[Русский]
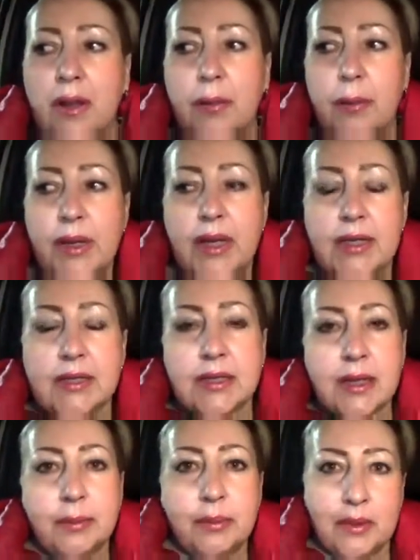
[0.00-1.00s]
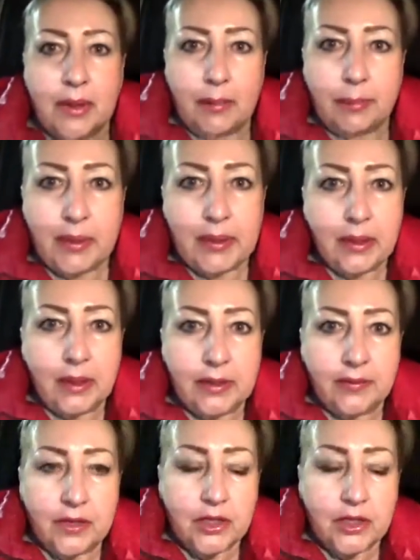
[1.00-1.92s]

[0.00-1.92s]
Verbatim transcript: Моя цель была поехать в